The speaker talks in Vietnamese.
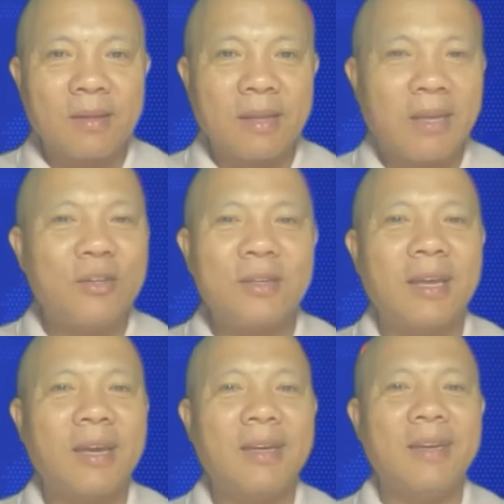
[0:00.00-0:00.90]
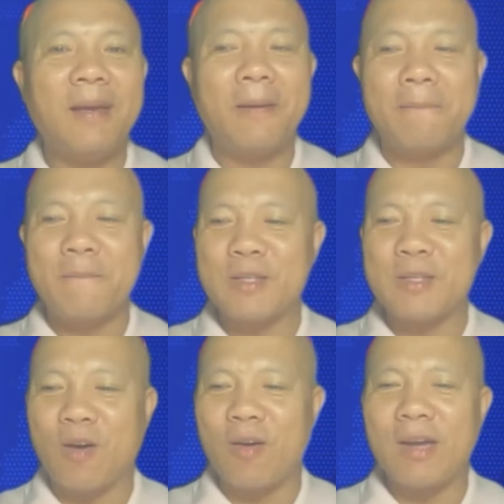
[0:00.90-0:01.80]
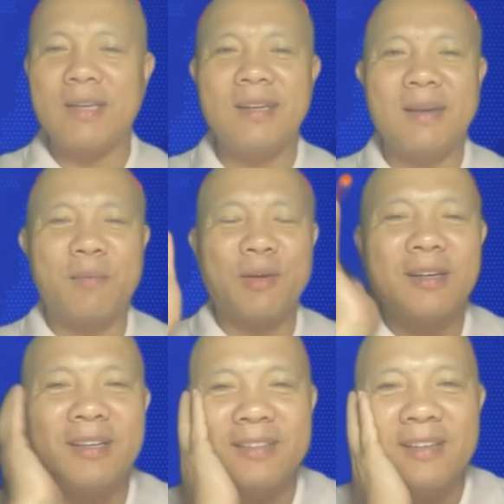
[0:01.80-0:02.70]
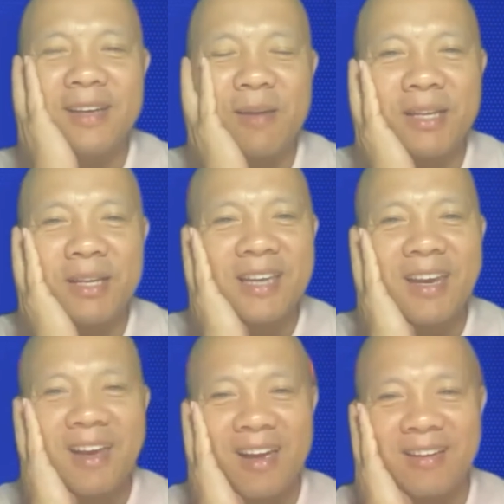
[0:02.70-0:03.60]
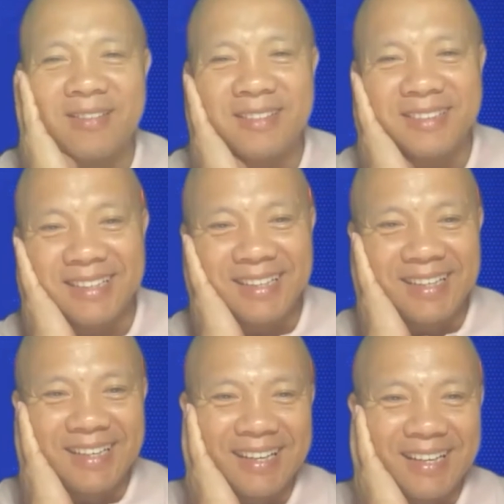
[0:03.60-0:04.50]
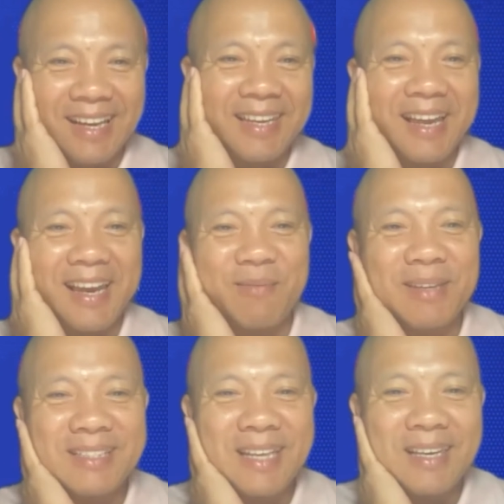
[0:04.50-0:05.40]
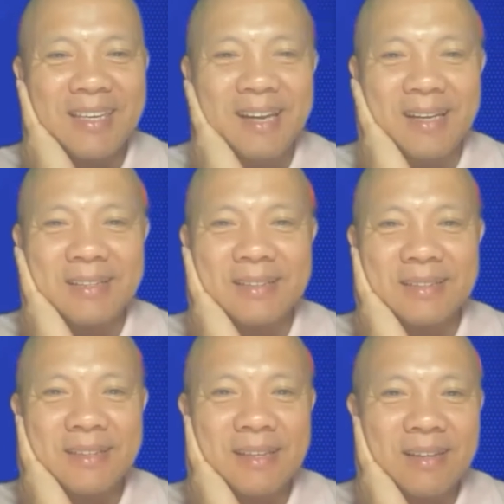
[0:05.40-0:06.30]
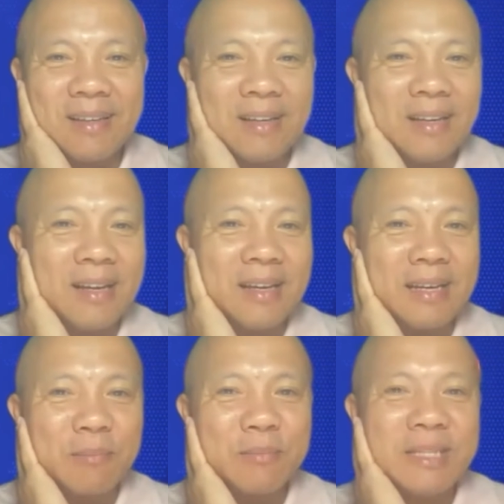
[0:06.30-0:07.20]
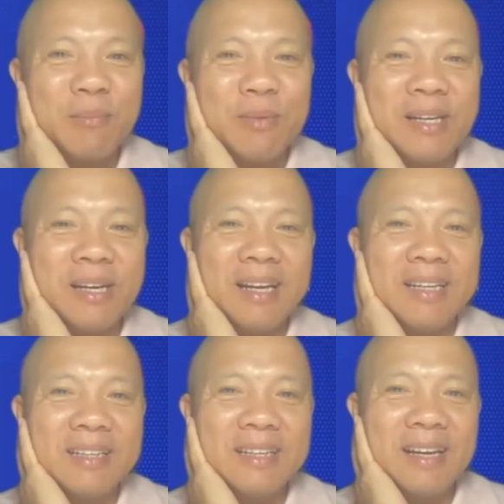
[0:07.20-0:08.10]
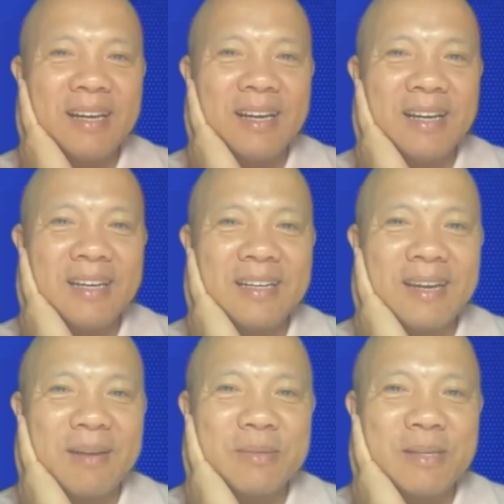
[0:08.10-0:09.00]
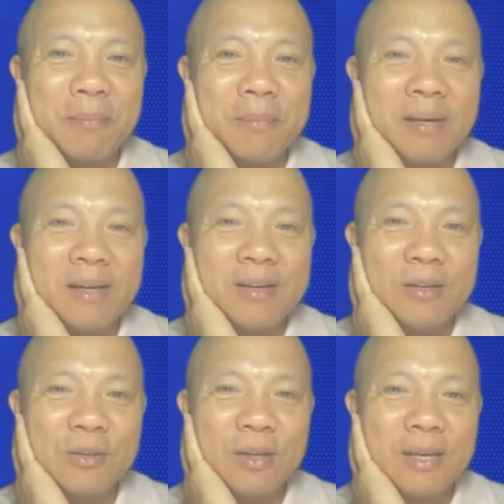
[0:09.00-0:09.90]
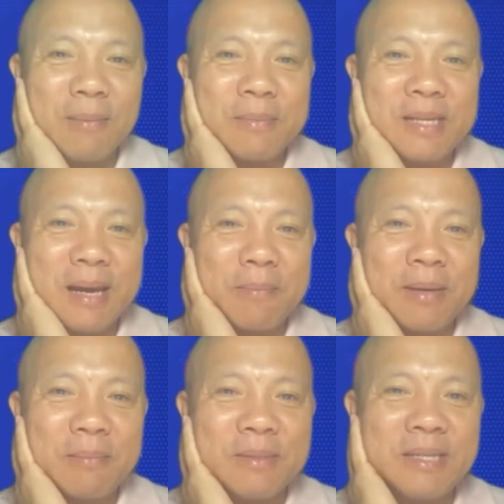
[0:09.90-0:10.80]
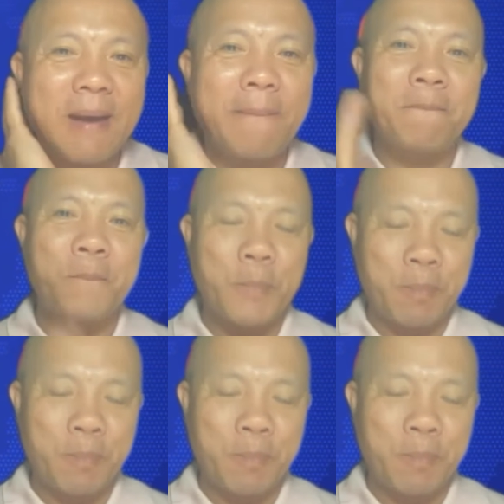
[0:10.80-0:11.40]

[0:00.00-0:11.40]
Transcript: Thầy chưa thấy uh, số, hình như là mọi người chưa làm danh sách hả? Cả nhà làm danh sách chưa ạ? À, năm trăm người, à, năm trăm, có Tuyết năm trăm, năm trăm,